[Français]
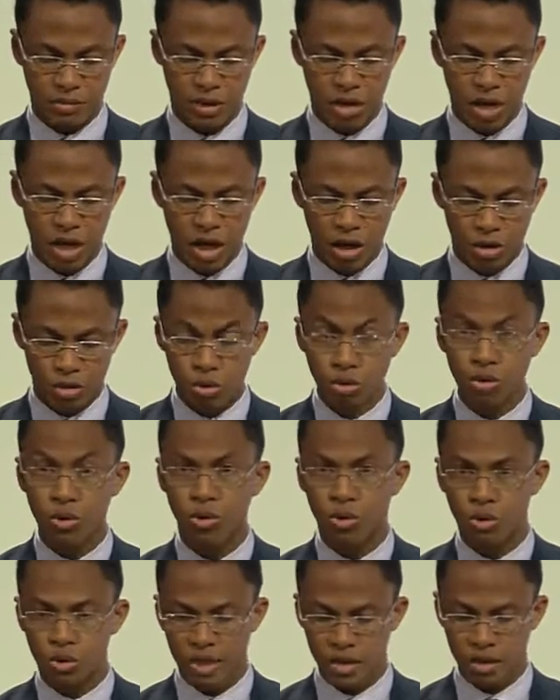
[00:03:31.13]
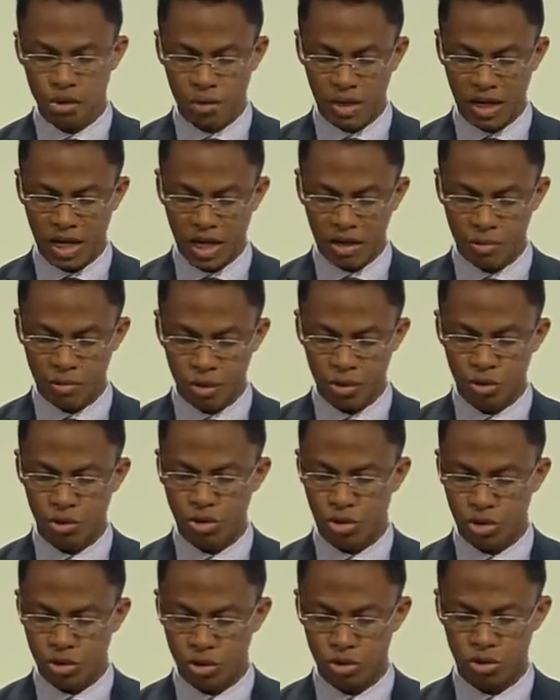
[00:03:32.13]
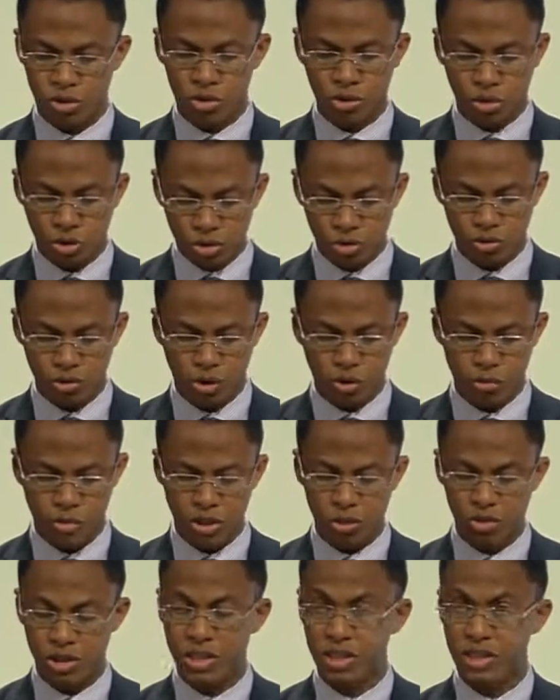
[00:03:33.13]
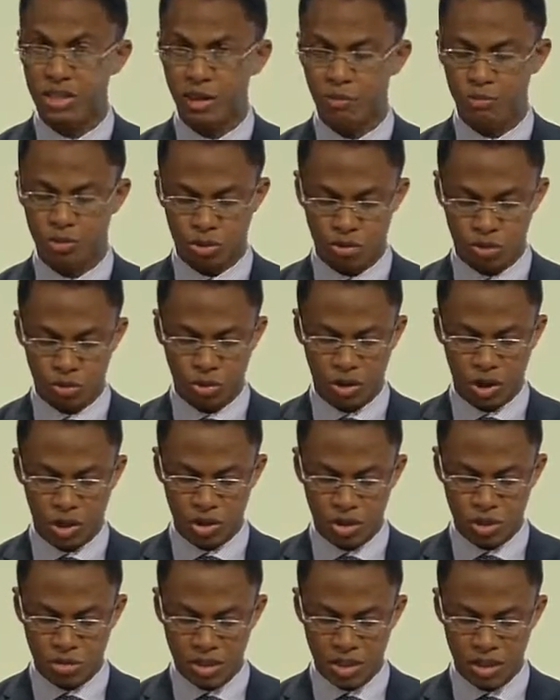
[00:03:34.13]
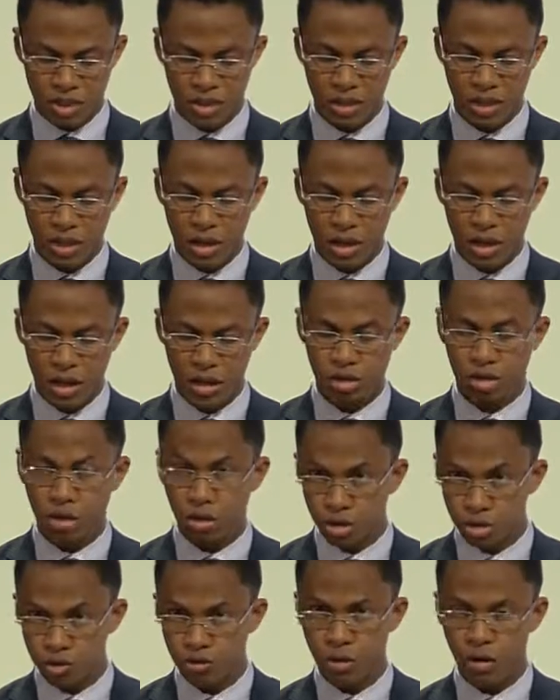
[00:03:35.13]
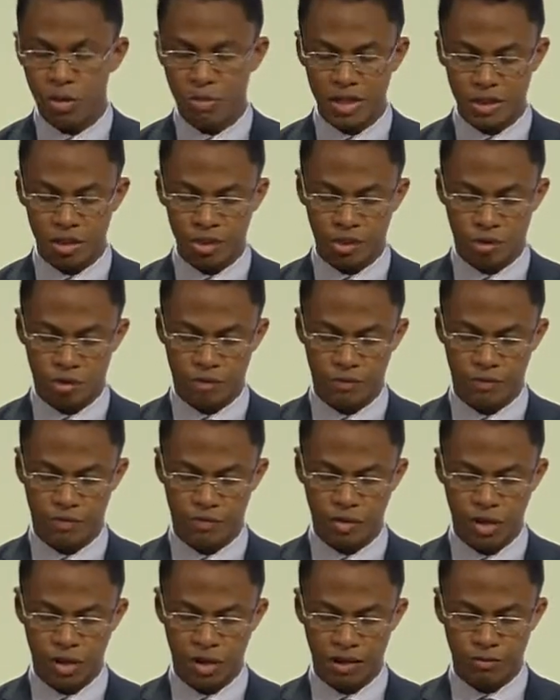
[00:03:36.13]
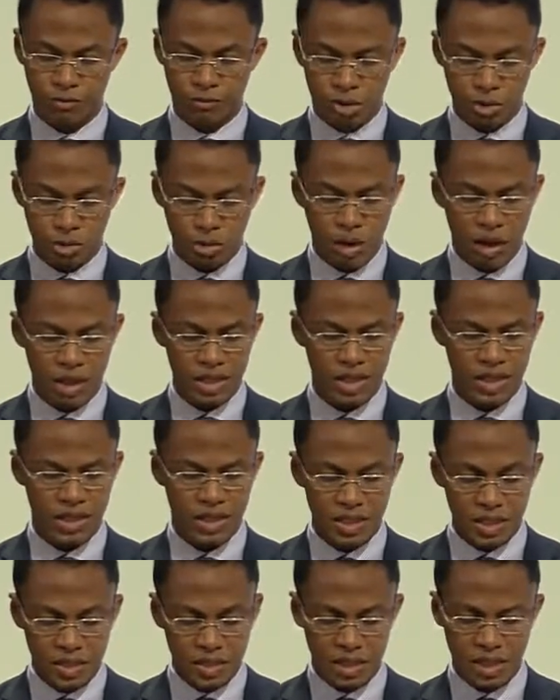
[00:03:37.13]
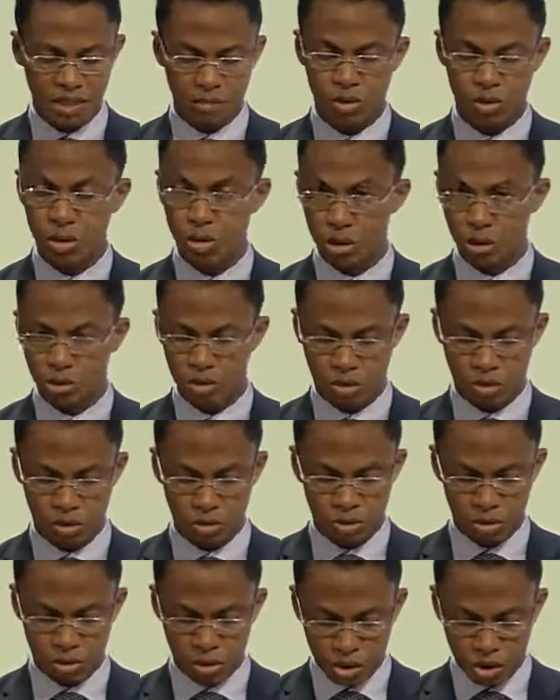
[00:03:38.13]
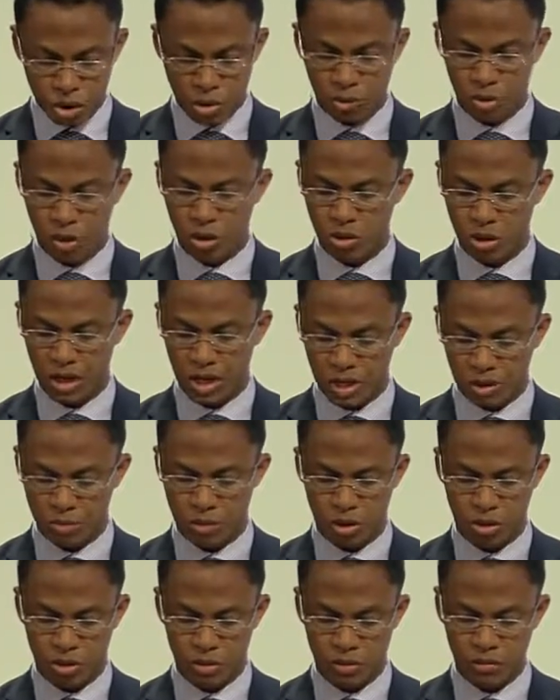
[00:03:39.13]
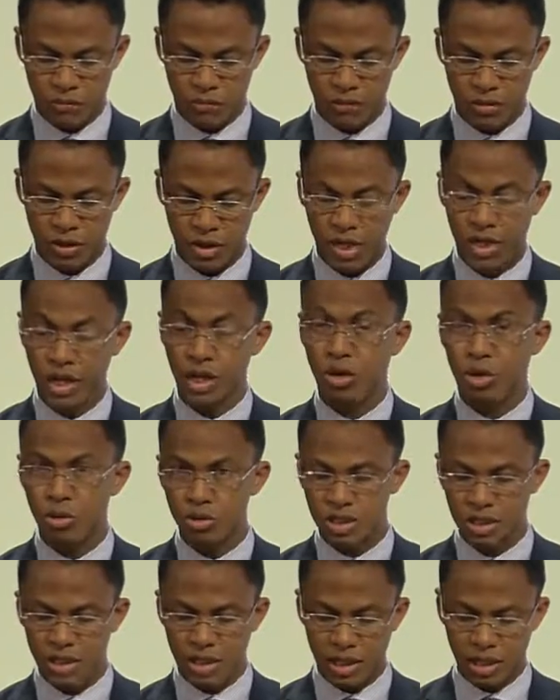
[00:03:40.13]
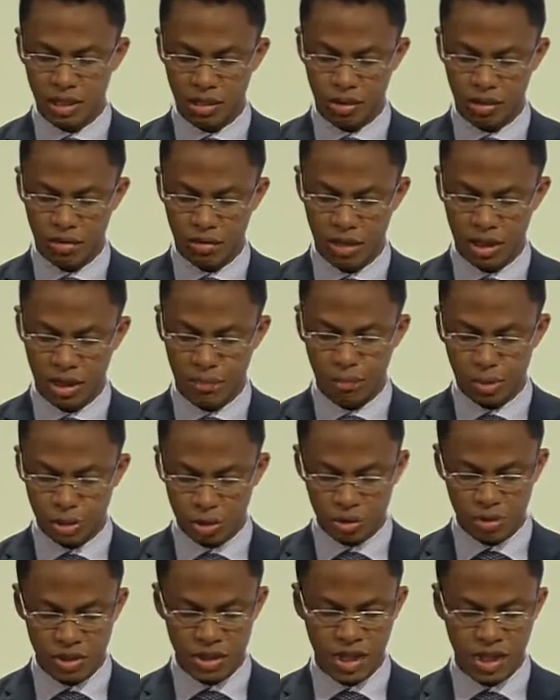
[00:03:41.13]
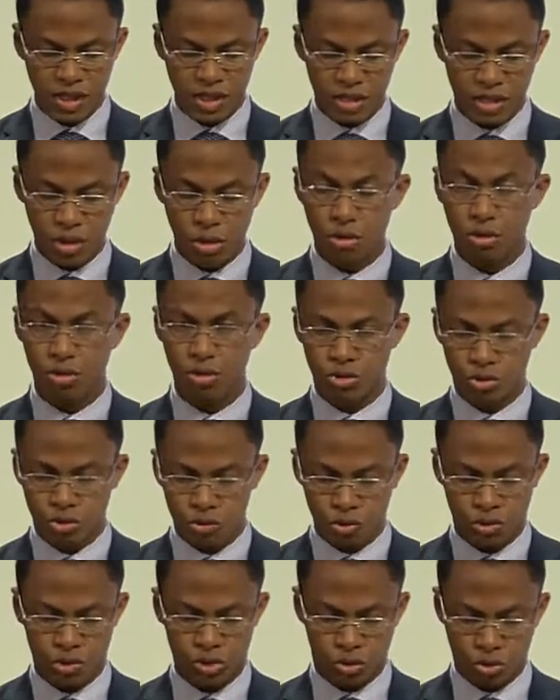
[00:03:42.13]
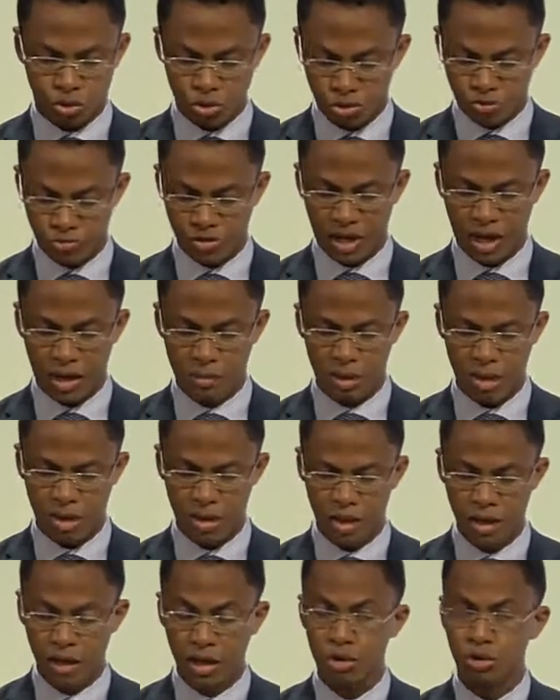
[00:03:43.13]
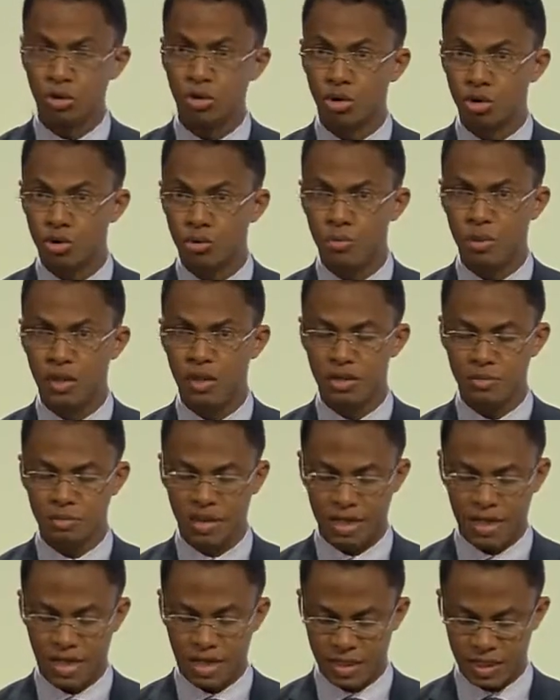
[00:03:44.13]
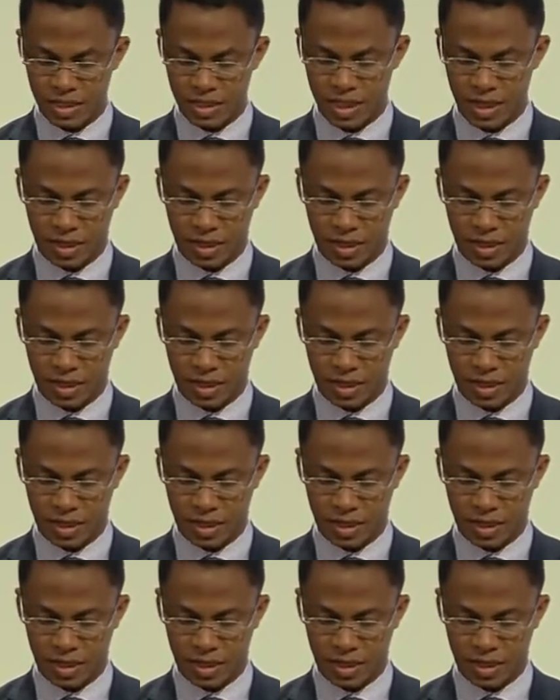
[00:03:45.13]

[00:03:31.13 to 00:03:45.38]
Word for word: Nous reconnaissons également l'urgence de transformer nos systèmes socio-économiques, transformation évoluant à des systèmes sobres en carbone et considérant les potentialités en ressources renouvelables de notre pays Madagascar.